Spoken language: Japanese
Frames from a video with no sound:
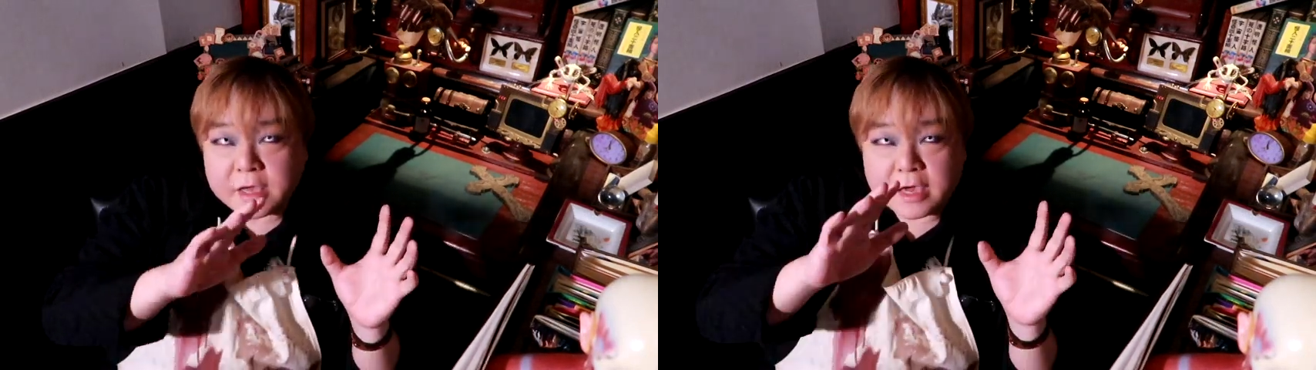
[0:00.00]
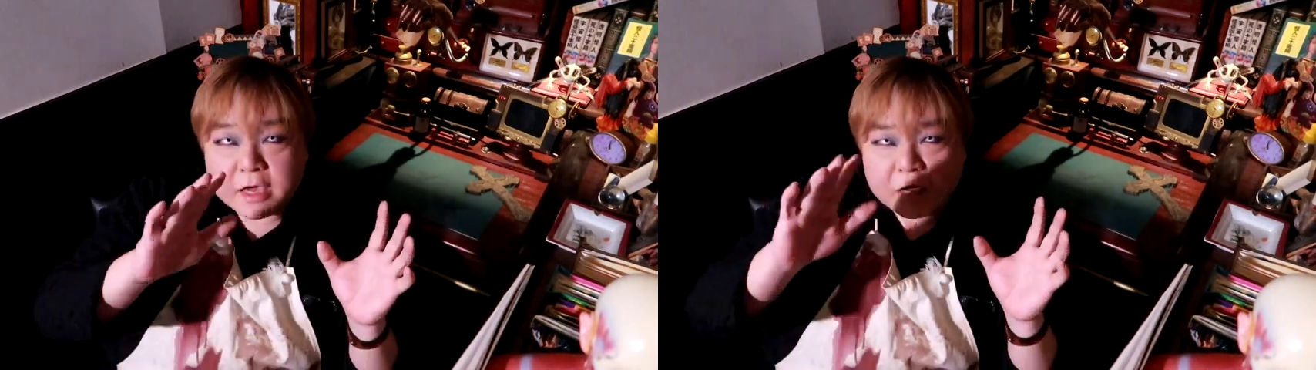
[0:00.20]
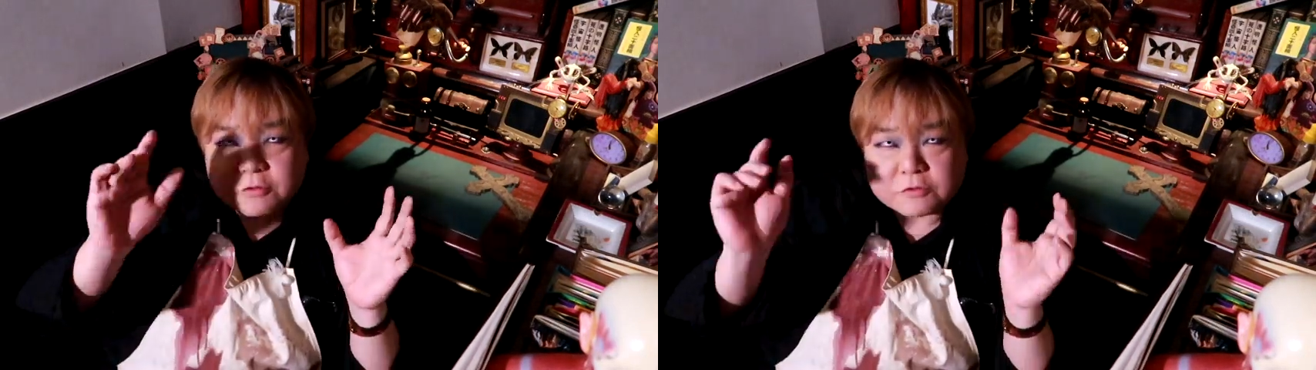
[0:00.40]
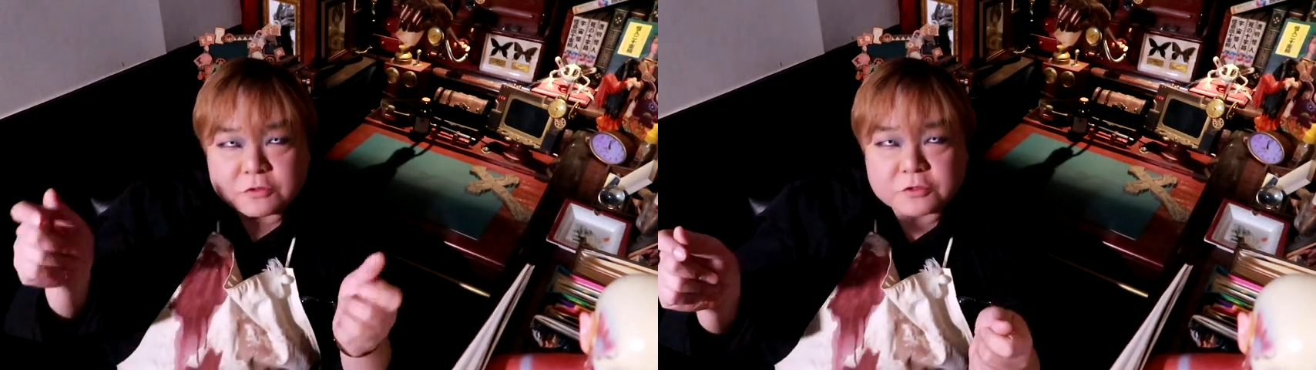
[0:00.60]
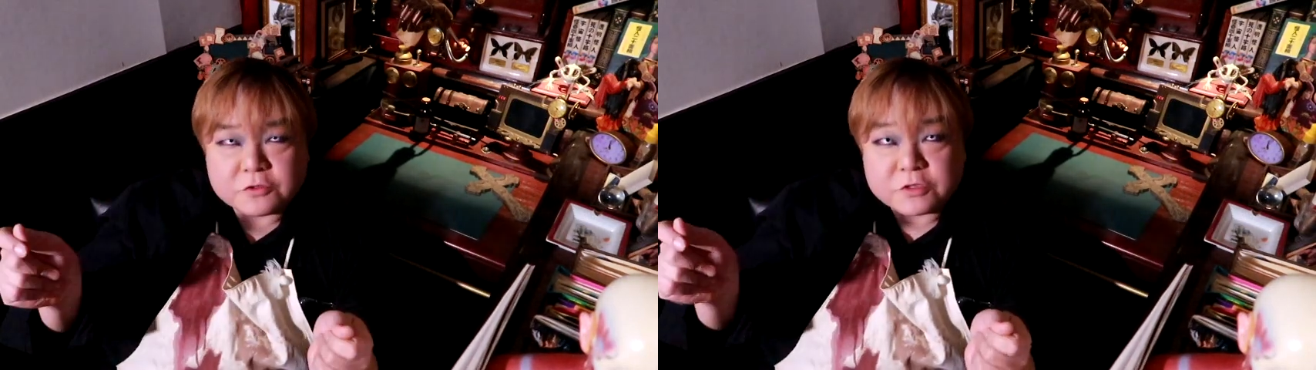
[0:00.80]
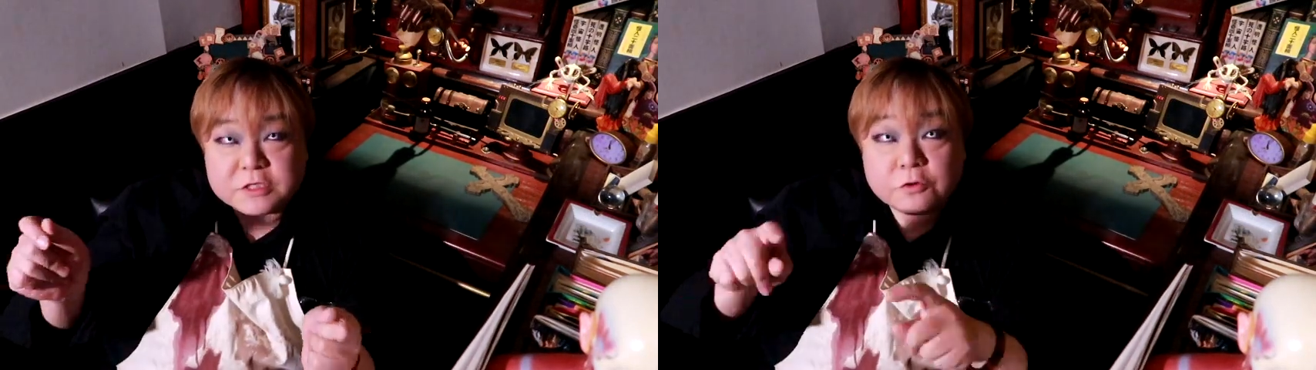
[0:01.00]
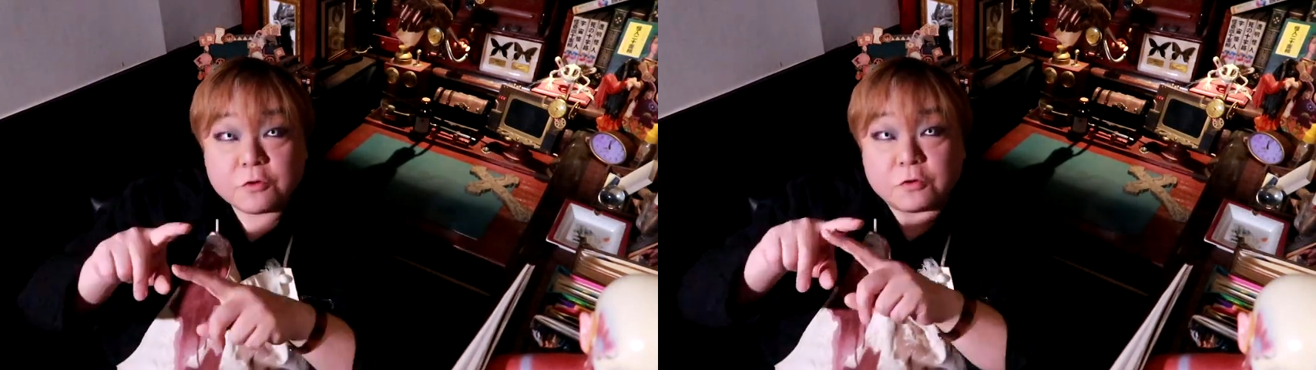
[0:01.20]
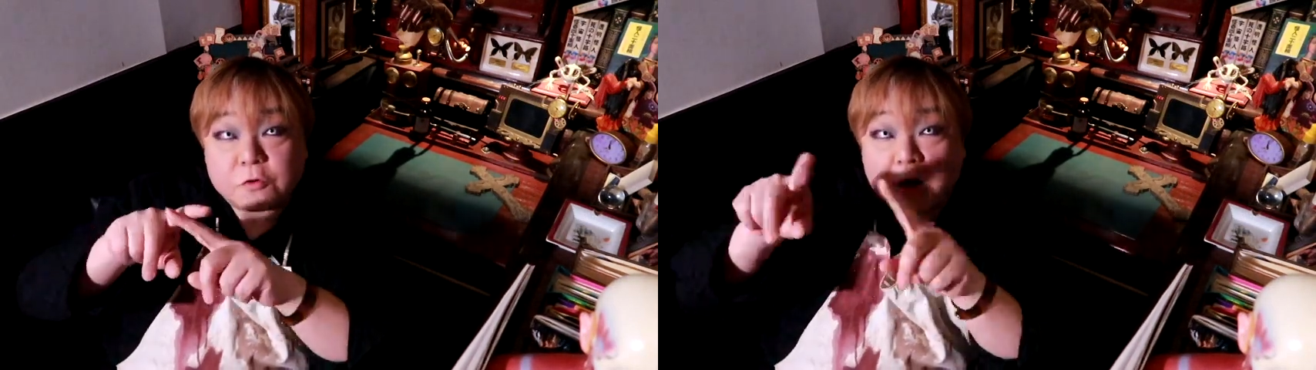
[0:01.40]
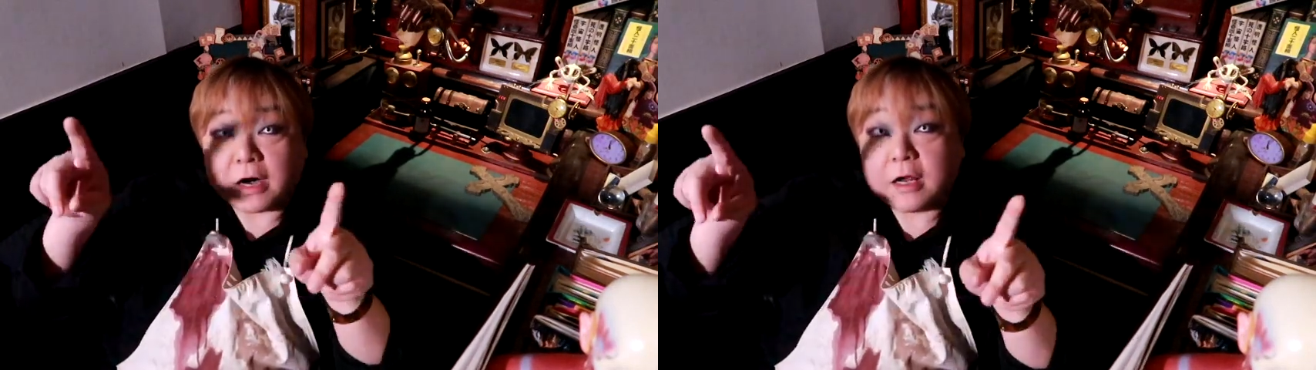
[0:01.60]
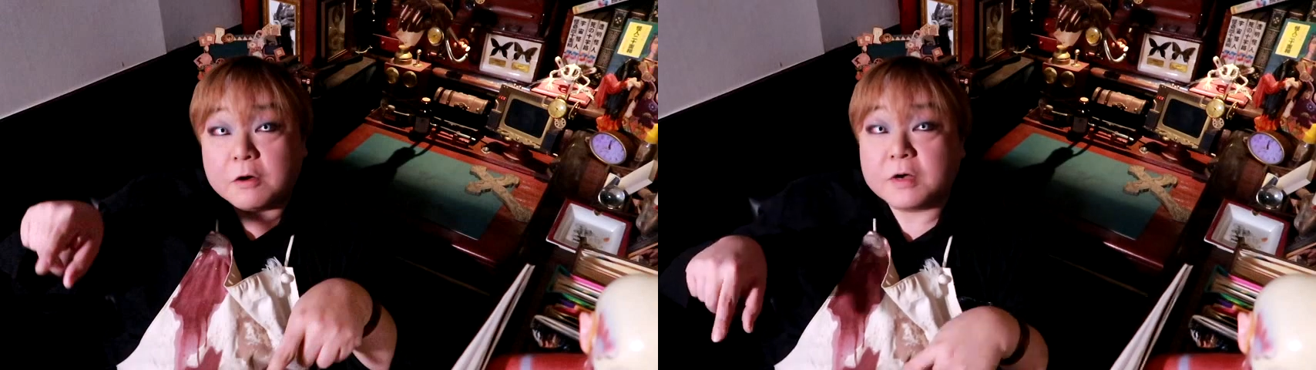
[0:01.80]
部屋の作りを
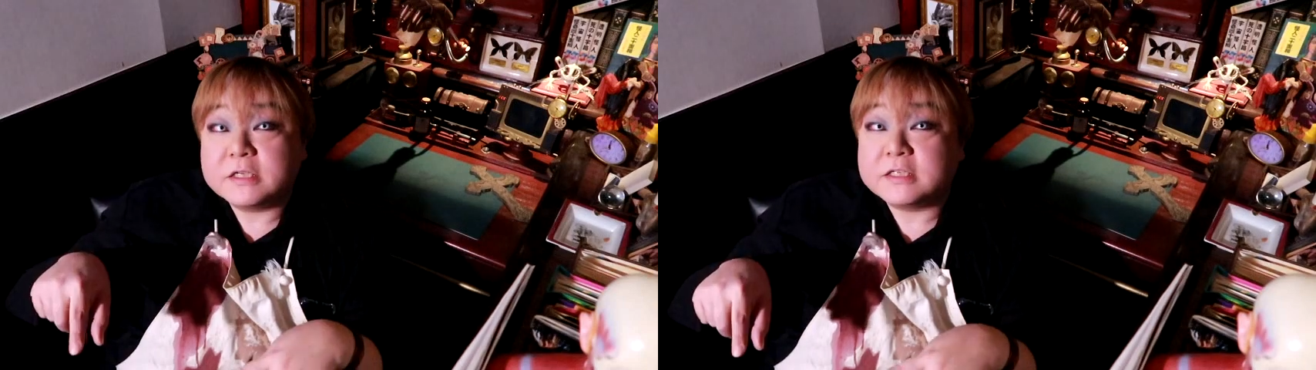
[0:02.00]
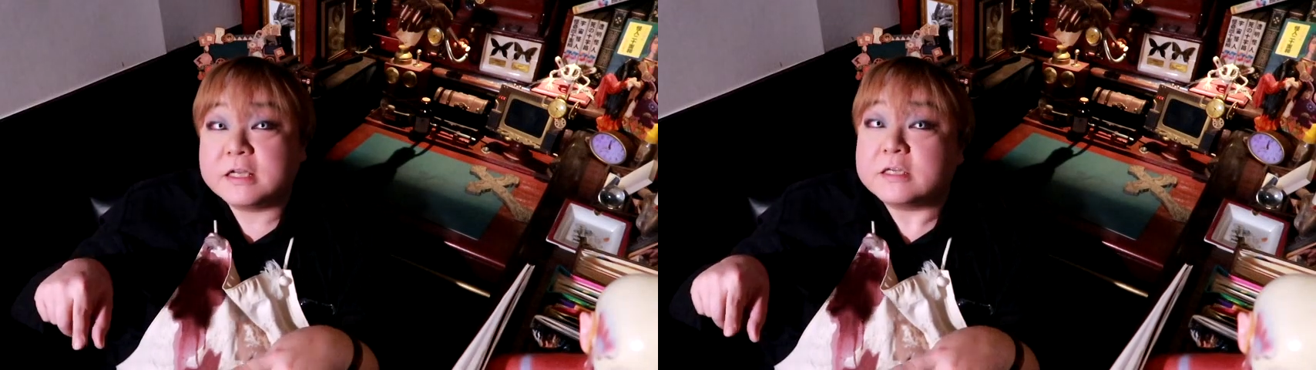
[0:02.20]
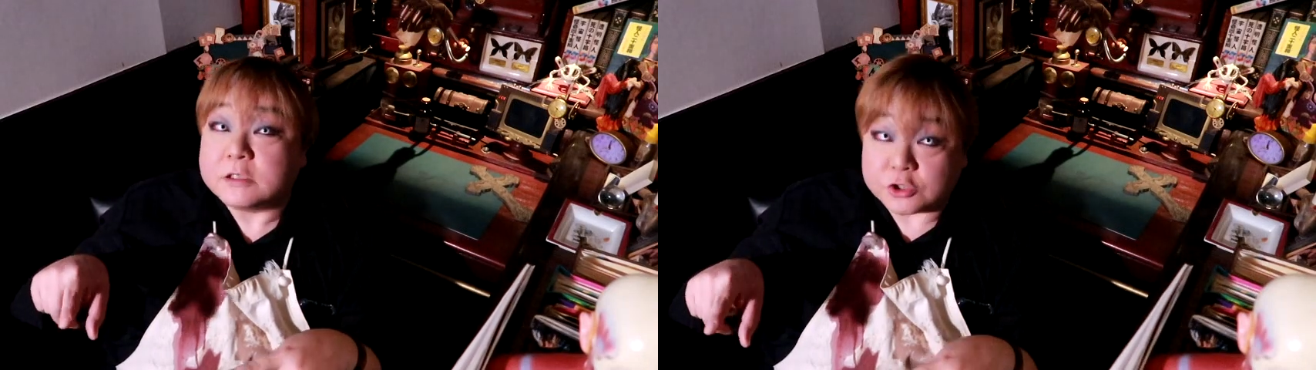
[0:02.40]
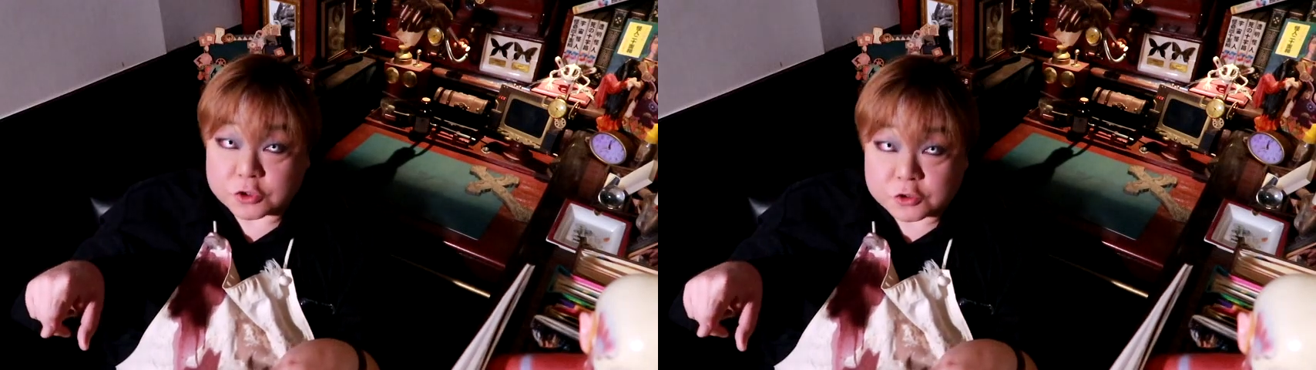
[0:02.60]
表した図